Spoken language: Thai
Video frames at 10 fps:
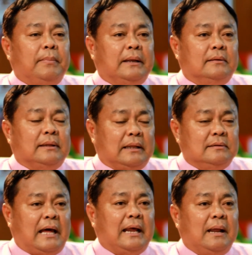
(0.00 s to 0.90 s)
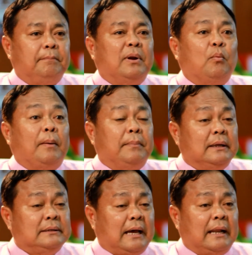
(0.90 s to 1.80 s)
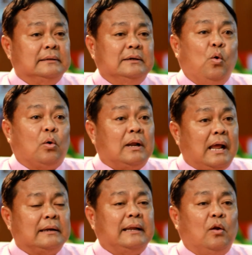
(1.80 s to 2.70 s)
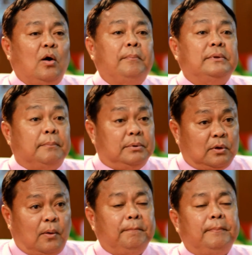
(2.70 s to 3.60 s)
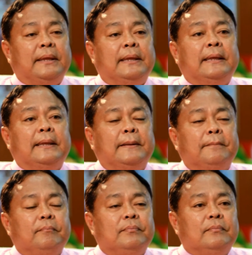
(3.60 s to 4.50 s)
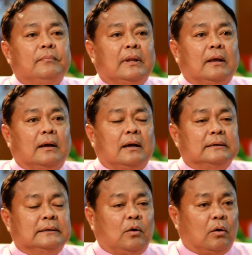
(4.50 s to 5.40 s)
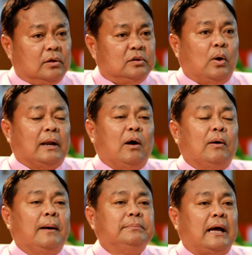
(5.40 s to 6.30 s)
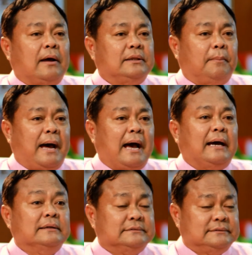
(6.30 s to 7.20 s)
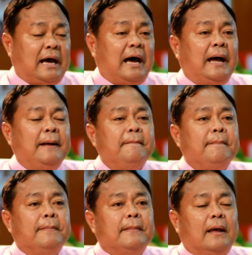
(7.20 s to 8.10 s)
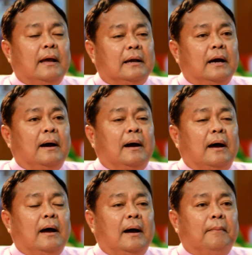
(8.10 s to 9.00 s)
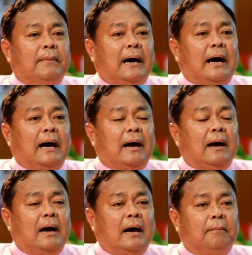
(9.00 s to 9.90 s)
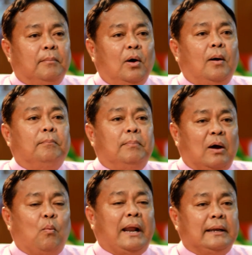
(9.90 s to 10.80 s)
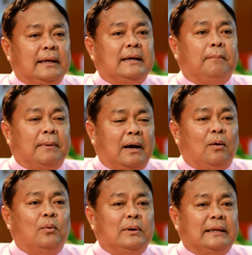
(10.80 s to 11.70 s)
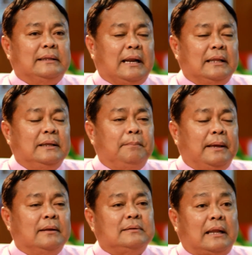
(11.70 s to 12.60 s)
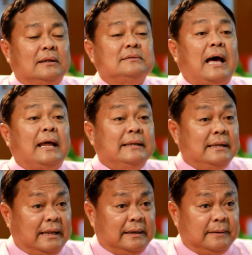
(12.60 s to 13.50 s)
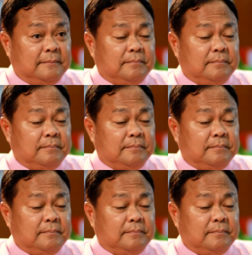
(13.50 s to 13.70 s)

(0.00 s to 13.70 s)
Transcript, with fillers: เป็นสารสารับรางวัลพระราชทานถึง6ครั้งในรอบ 12 ปี ก็คือของกระทรวงเราครับ ทางสภาการศึกษา ก็มามอบรางวัลให้กับเราในฐานะที่เป็นฐานศึกษาดีเด่น